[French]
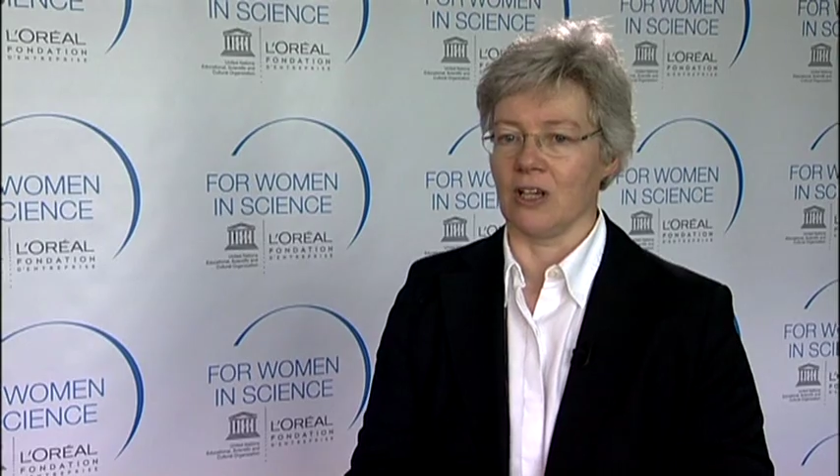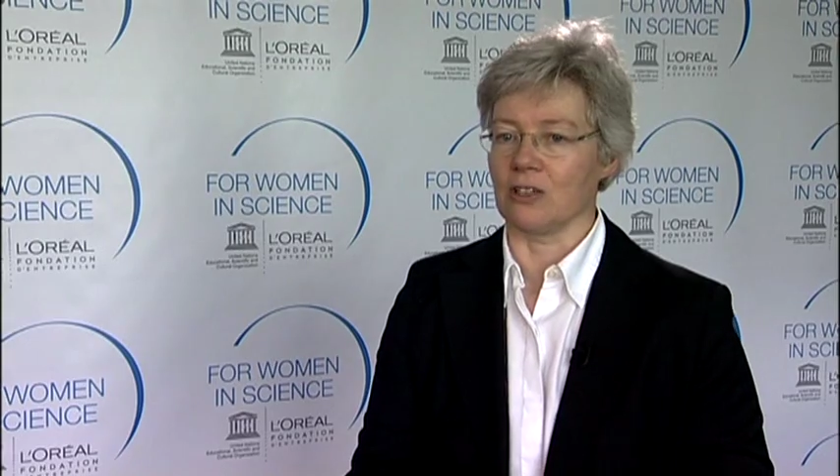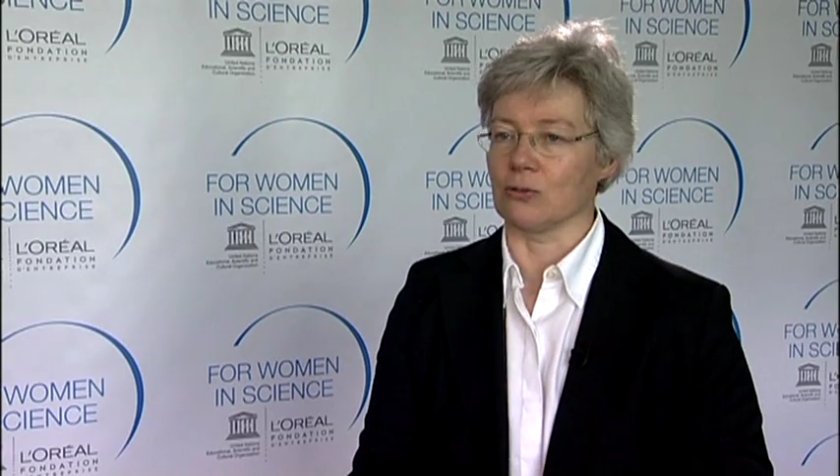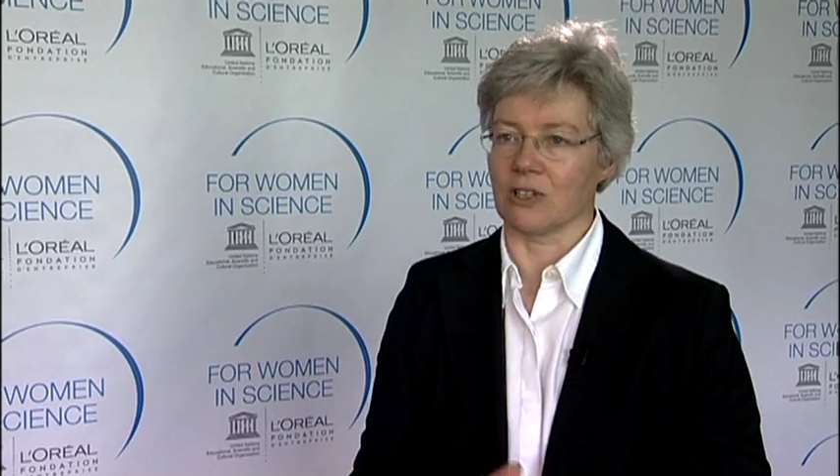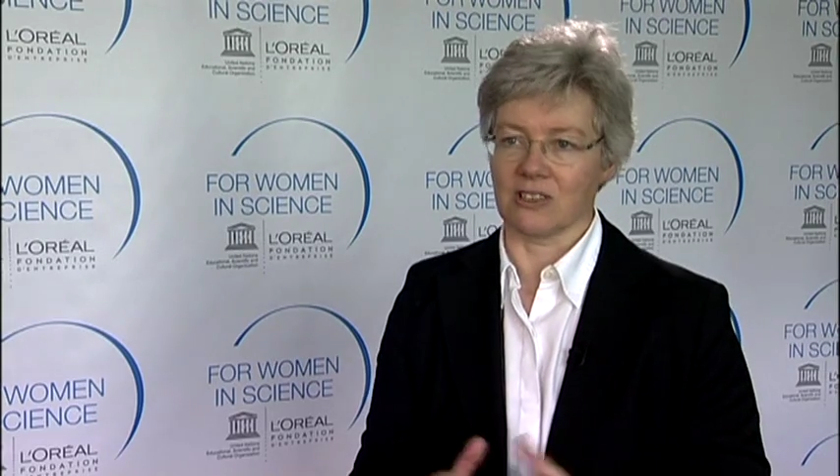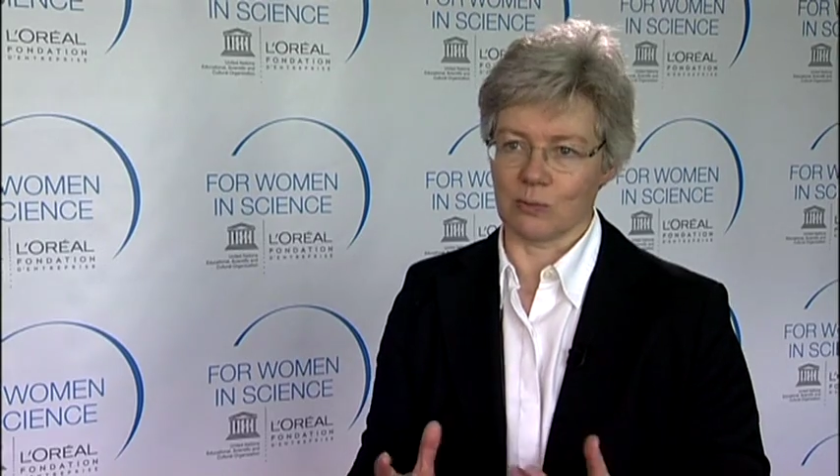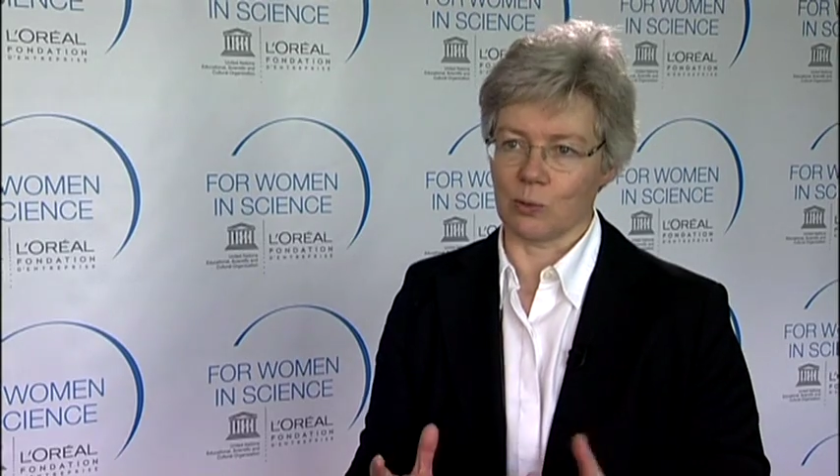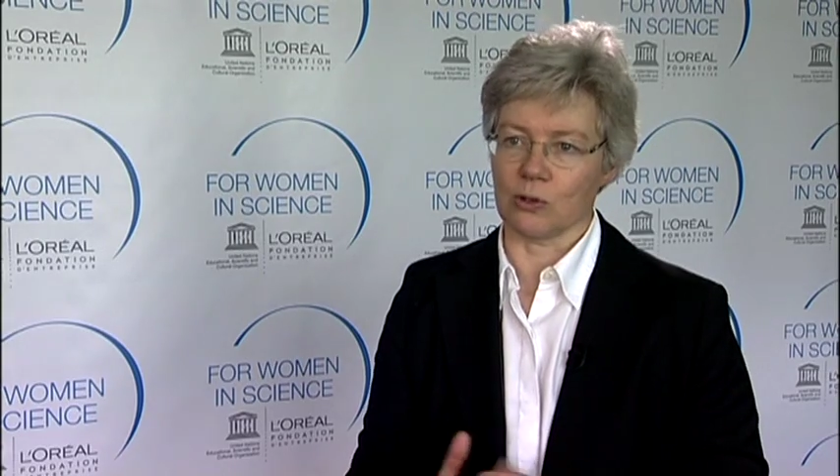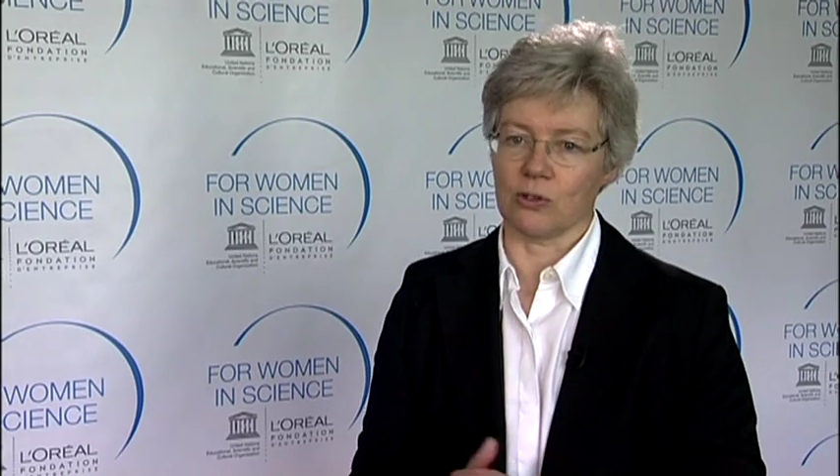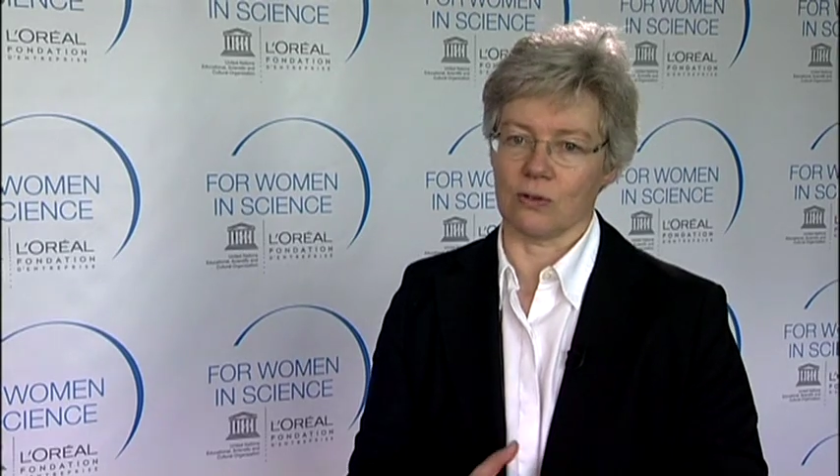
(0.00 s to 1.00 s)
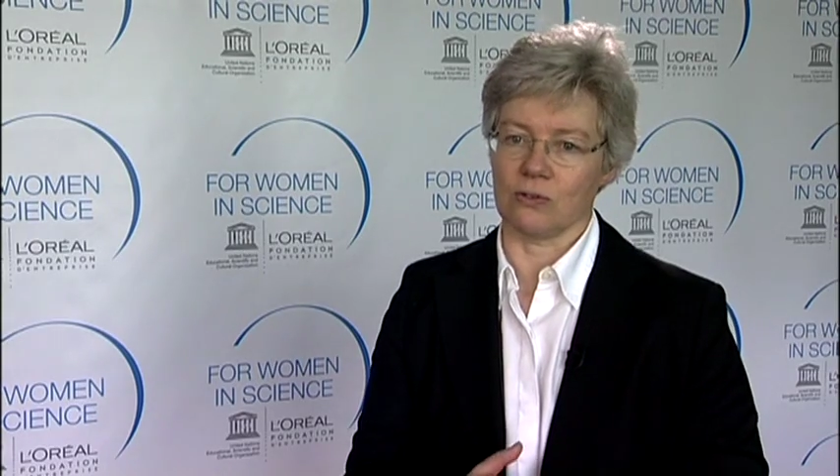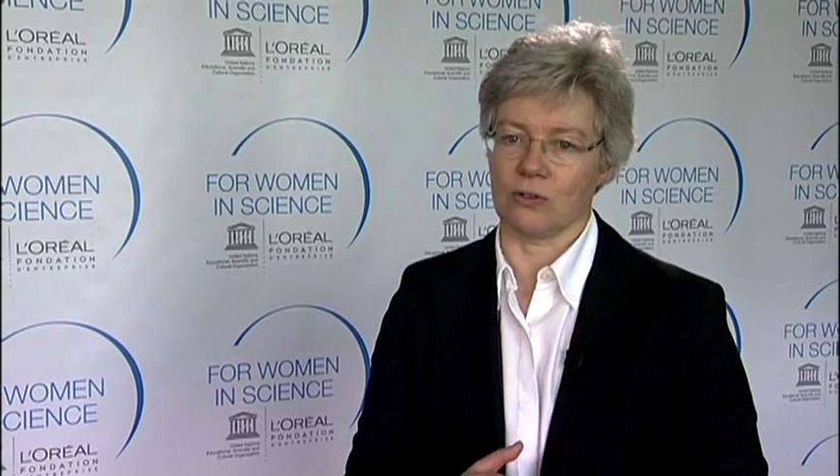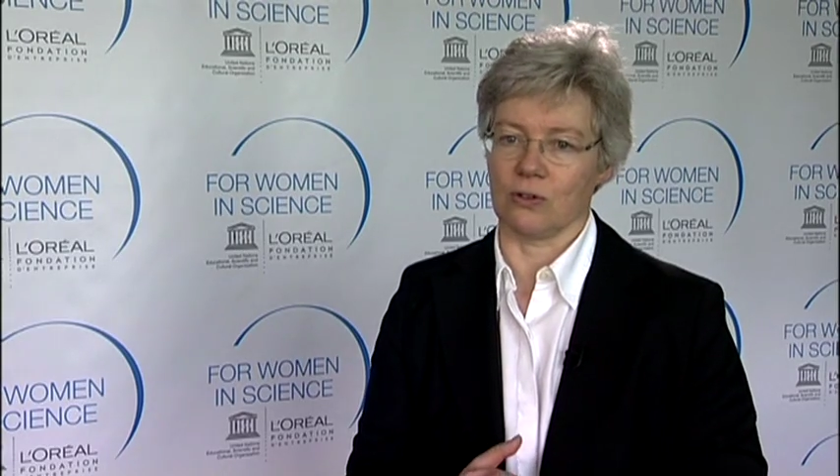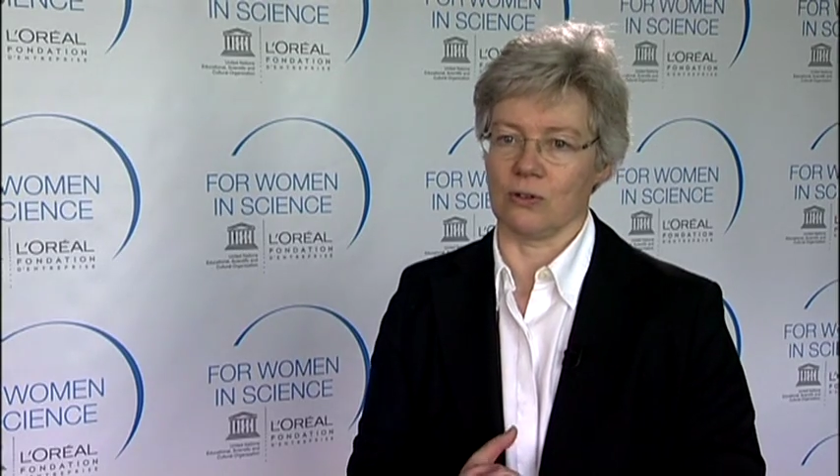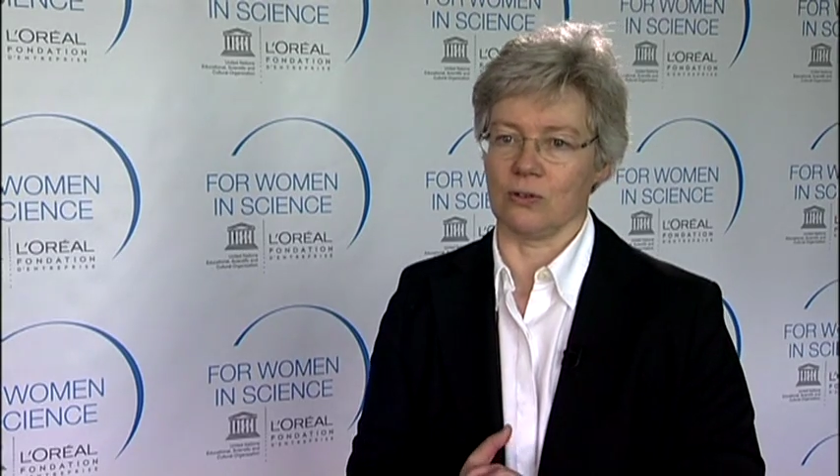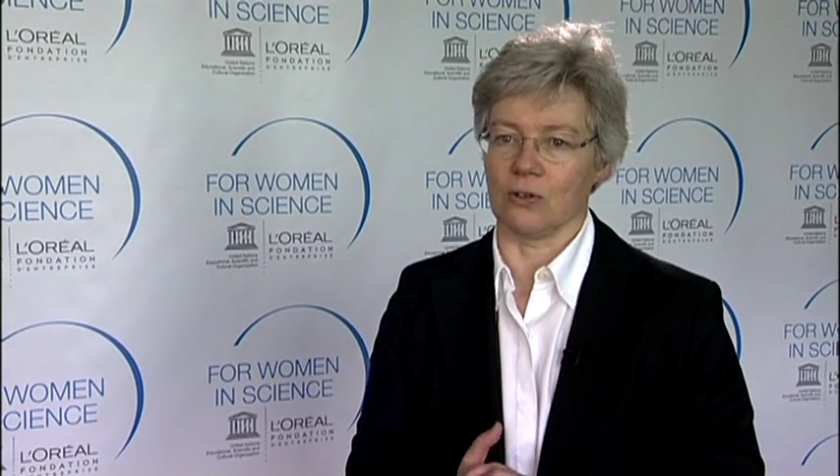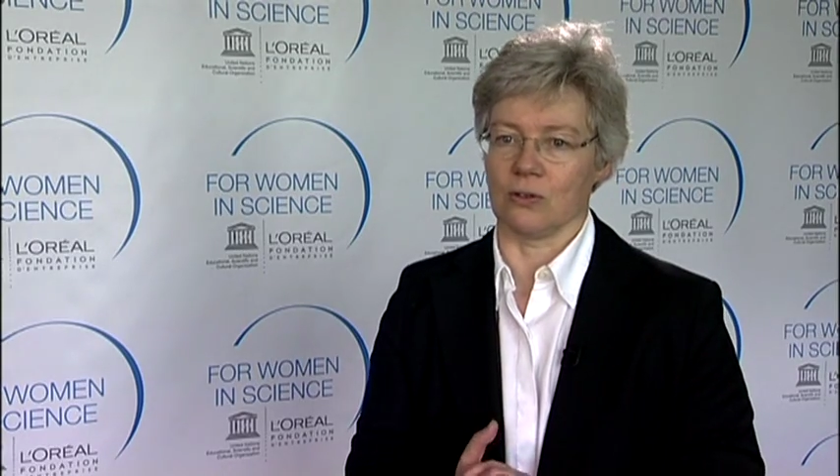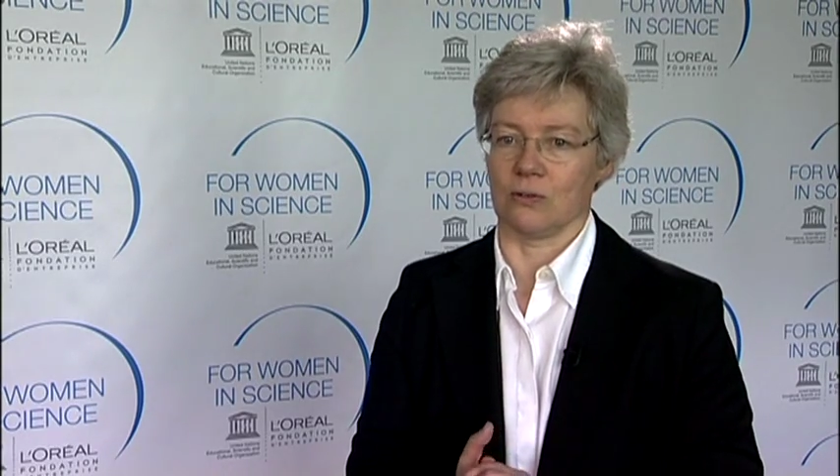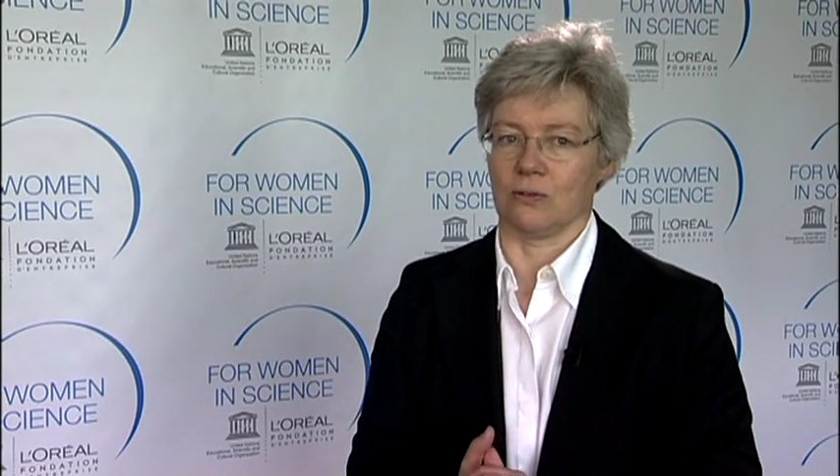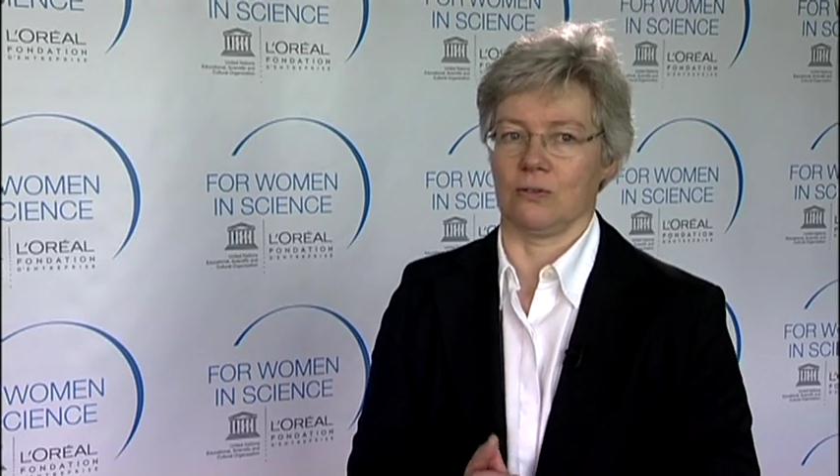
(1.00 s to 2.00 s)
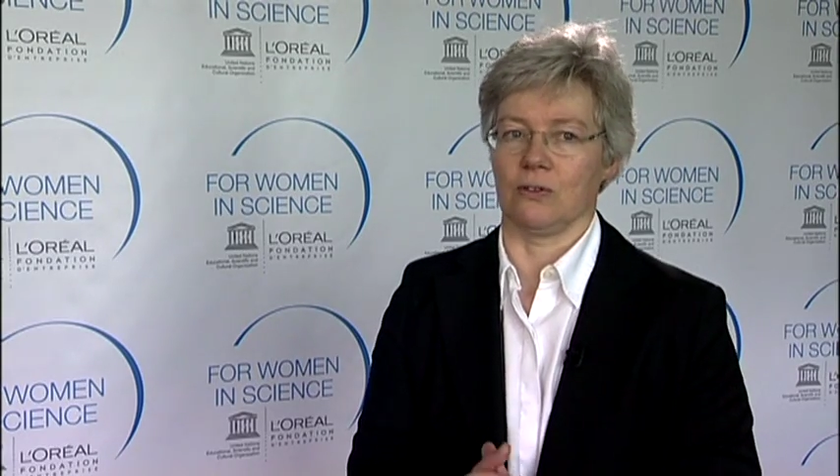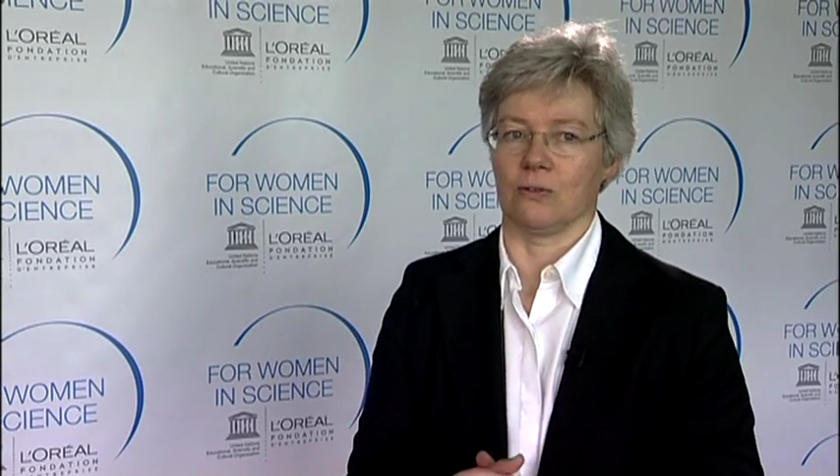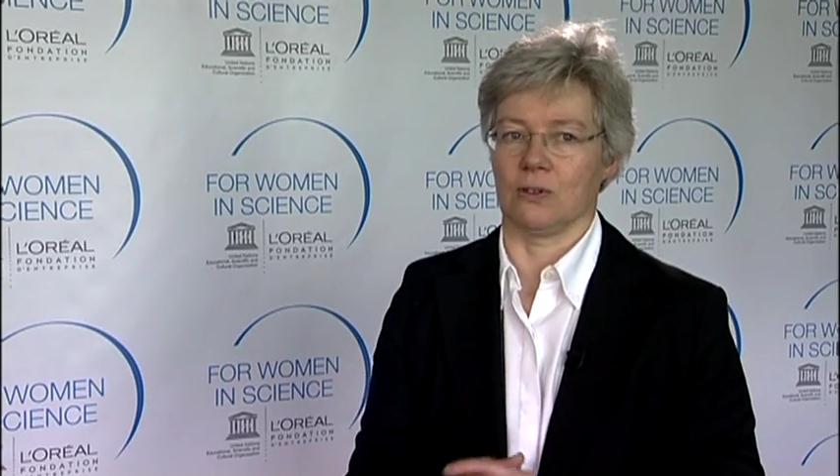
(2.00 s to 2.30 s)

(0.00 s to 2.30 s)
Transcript: qui sont très importantes euh, dans,